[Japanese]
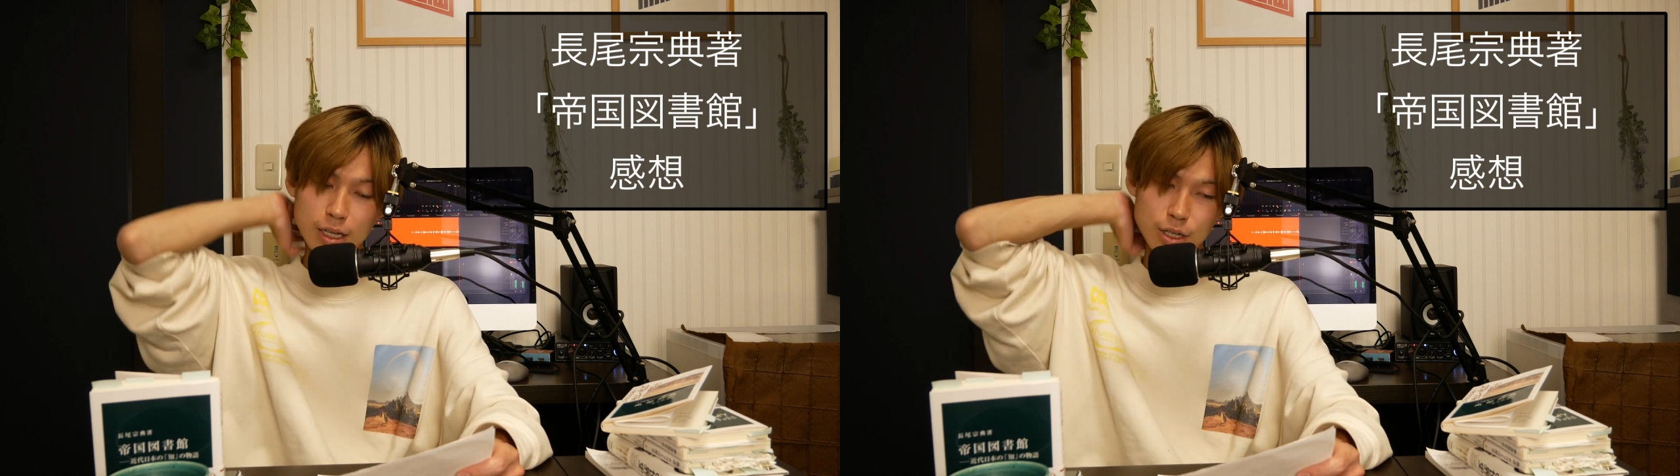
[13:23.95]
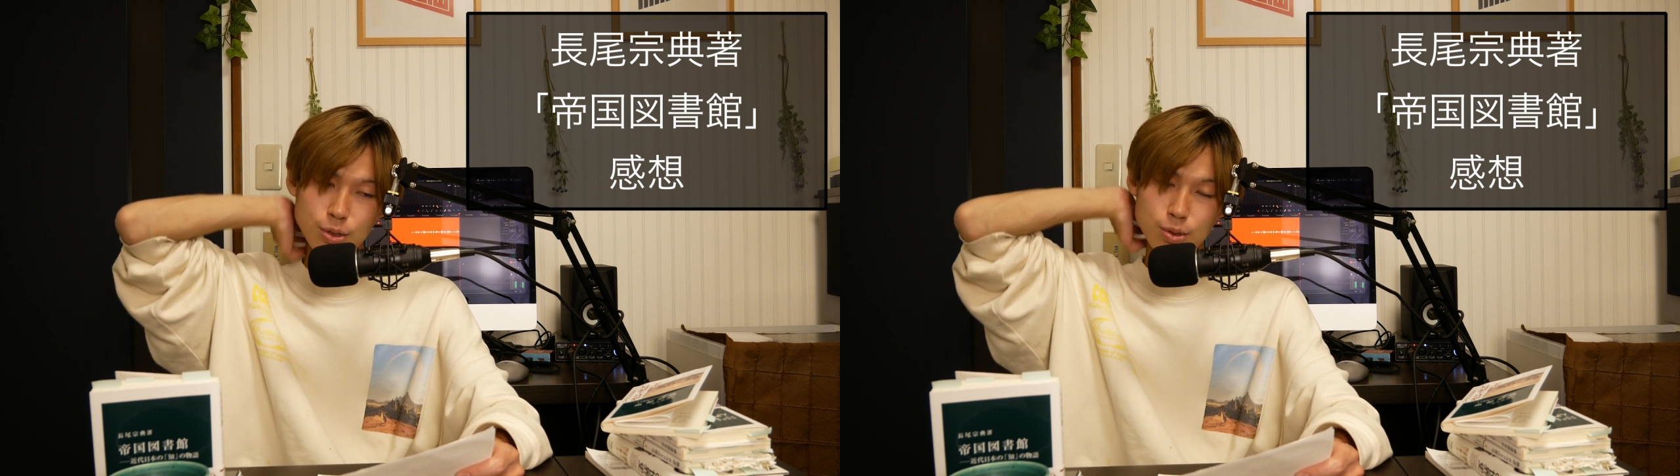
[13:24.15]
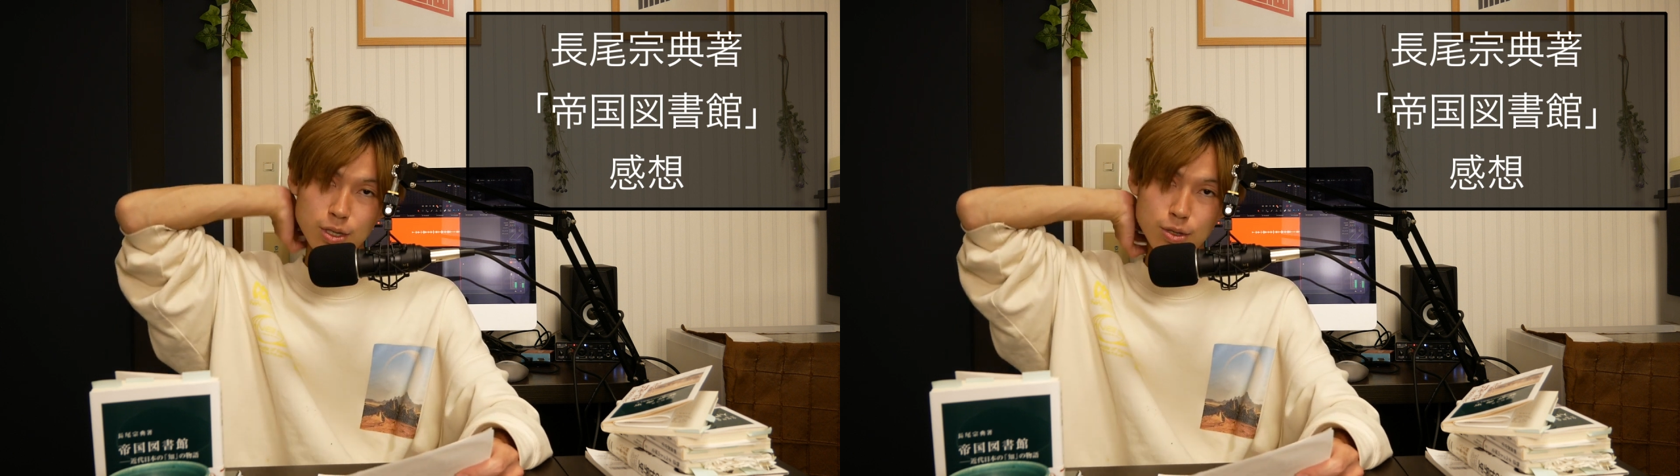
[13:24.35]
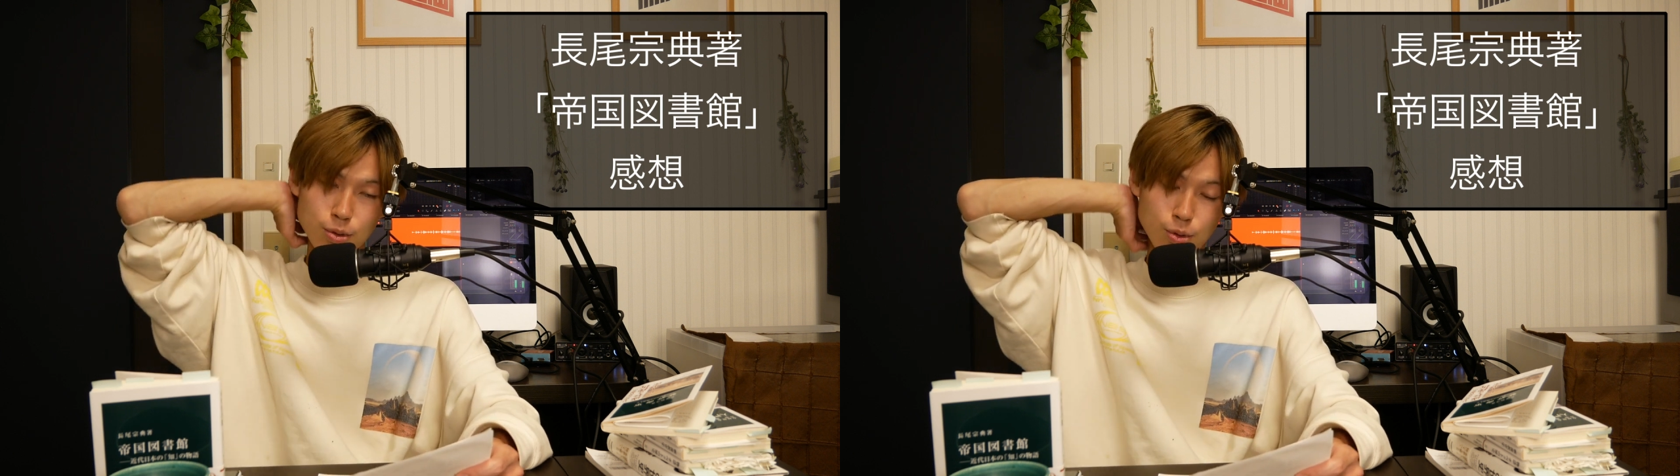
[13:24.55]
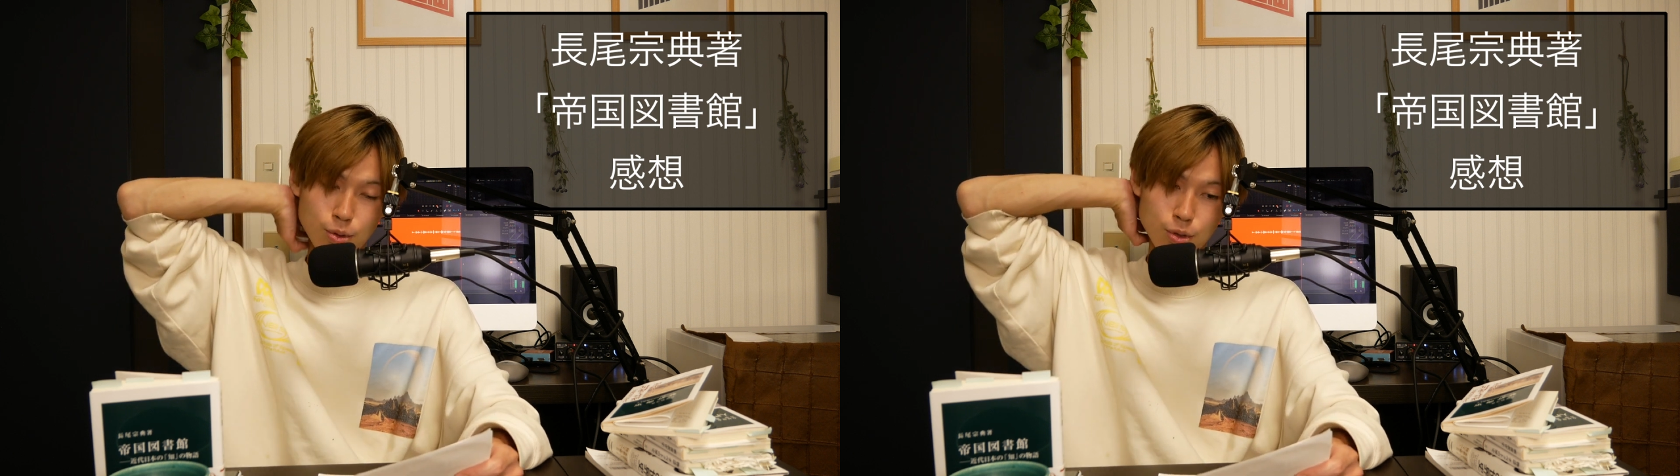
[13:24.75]
ね、小説
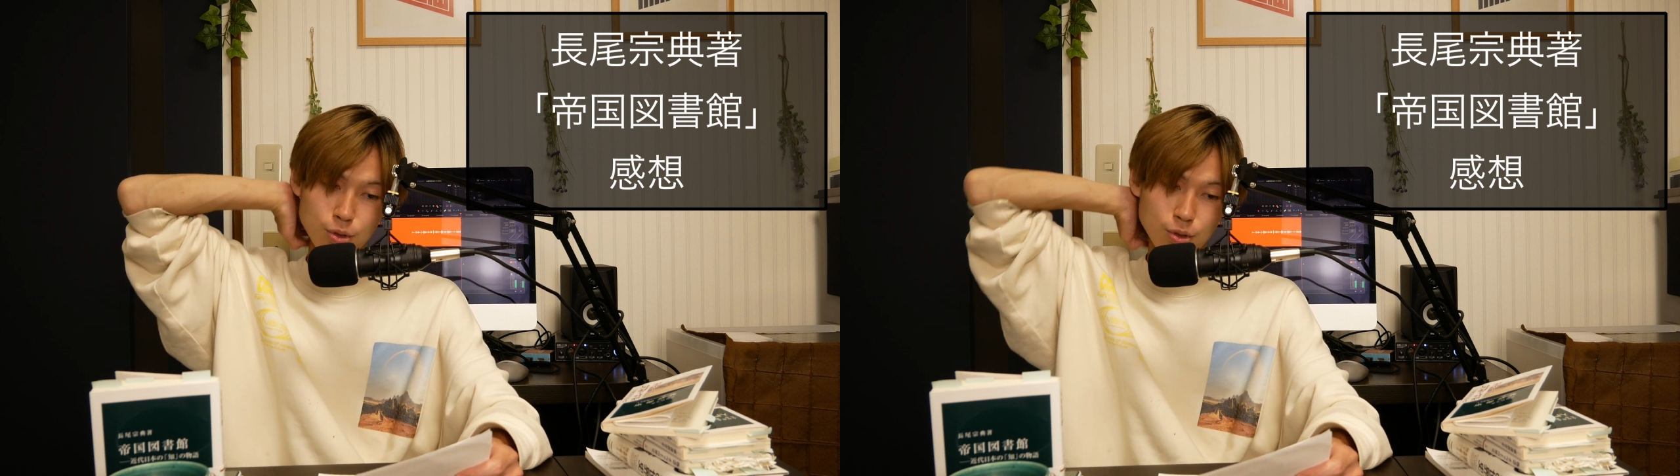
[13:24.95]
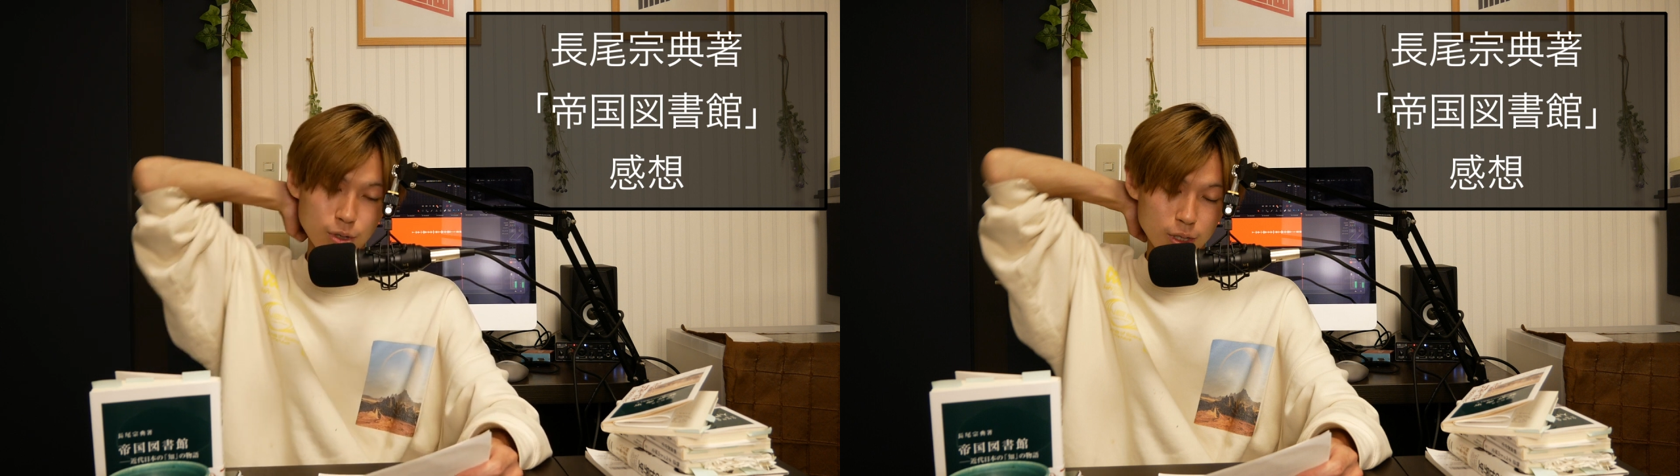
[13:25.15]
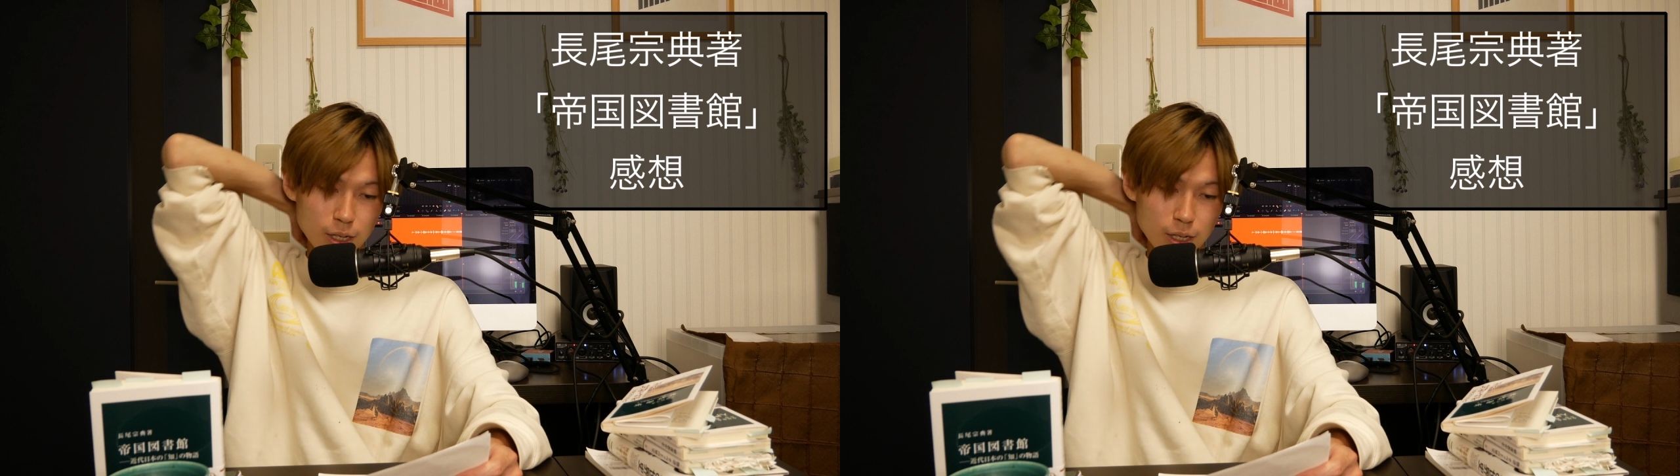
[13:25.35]
の導入